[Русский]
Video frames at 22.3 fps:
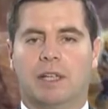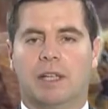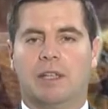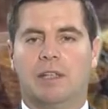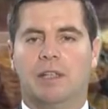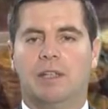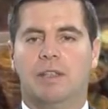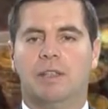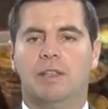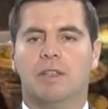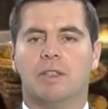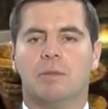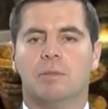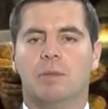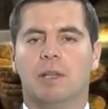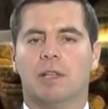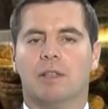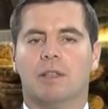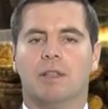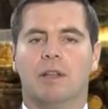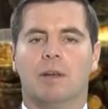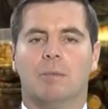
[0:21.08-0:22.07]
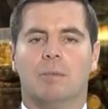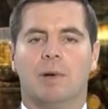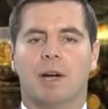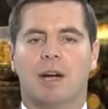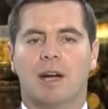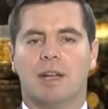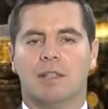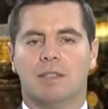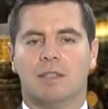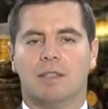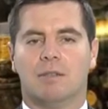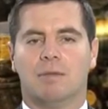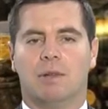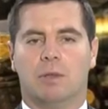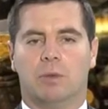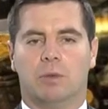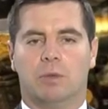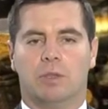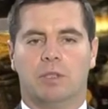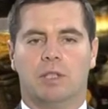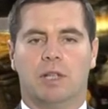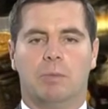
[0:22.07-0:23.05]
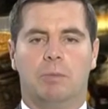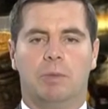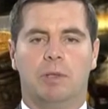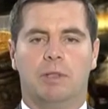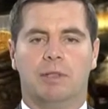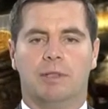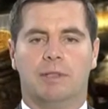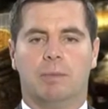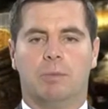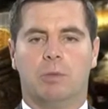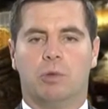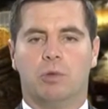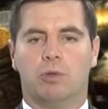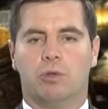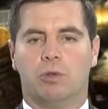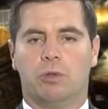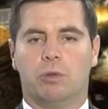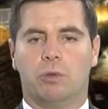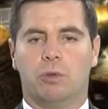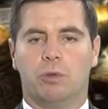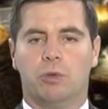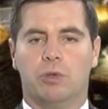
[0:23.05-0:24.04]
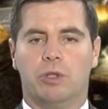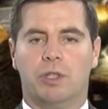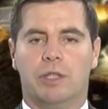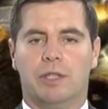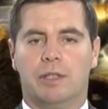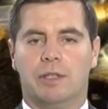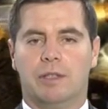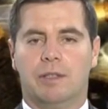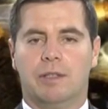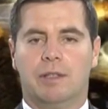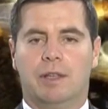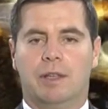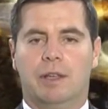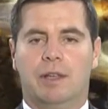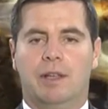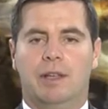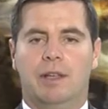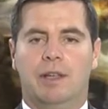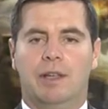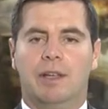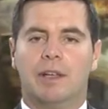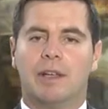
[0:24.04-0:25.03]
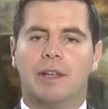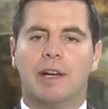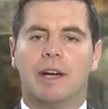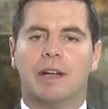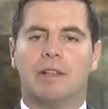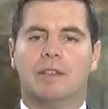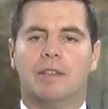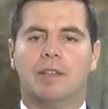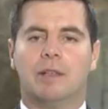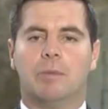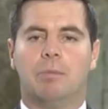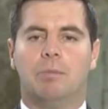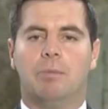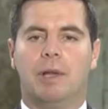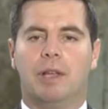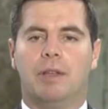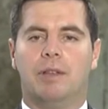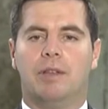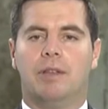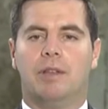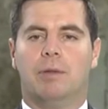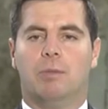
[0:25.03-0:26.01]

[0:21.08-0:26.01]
какие несметные богатства он скопил за прожитую жизнь и как терпеть